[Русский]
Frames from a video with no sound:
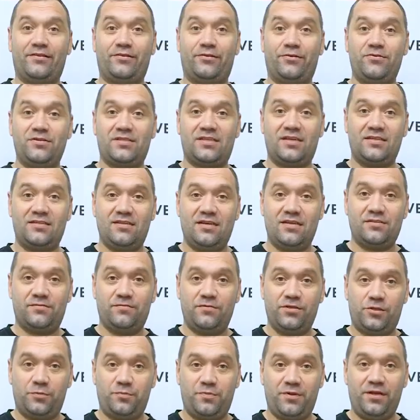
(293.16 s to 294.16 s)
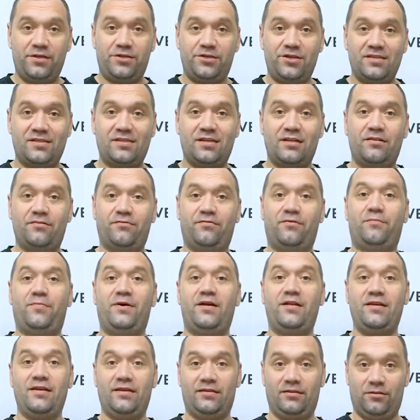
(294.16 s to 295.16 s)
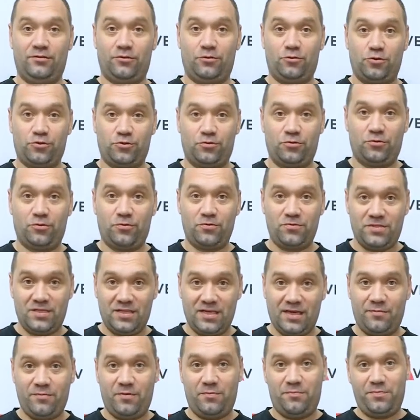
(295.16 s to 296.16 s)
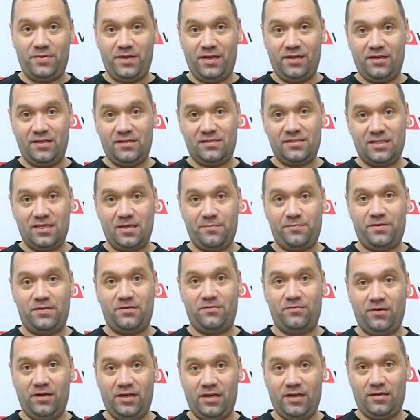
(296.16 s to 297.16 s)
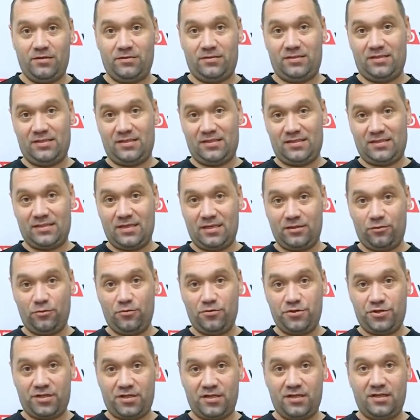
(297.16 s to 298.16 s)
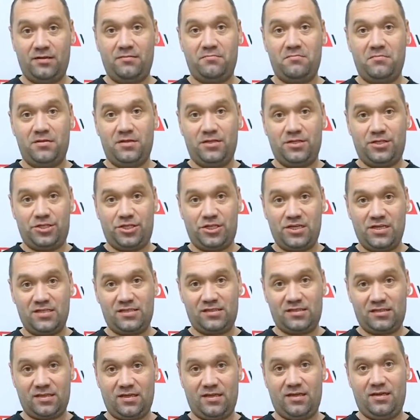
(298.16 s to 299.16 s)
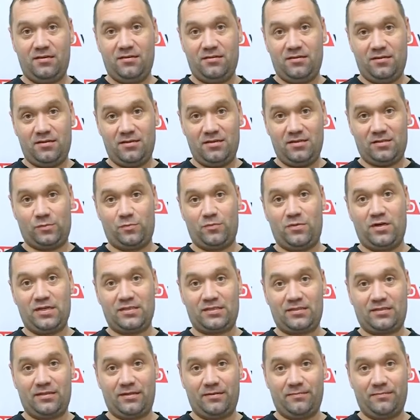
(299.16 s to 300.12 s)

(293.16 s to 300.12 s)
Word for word: Но ну, исходя из вышеперечисленного, понятно то, что друзьями пильной цепь является заточка, чистка и смазка.